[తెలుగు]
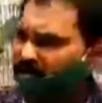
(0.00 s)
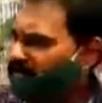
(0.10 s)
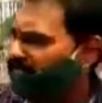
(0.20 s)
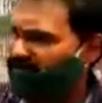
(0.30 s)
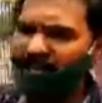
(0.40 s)

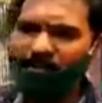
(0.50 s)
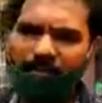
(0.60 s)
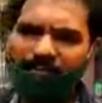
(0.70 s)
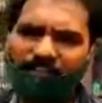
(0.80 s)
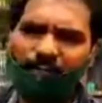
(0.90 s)
లక్షల
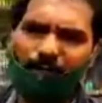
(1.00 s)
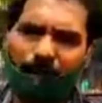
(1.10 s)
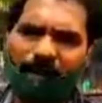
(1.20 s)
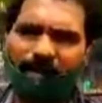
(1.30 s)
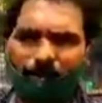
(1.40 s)
లక్షల
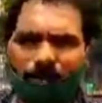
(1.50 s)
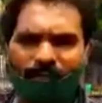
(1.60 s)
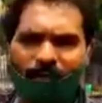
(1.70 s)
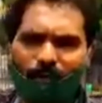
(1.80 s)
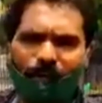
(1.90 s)
రూపాయలు
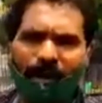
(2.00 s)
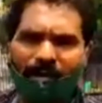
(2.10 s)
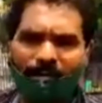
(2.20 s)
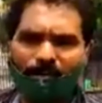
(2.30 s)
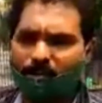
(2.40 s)
కోట్ల రూపాయలు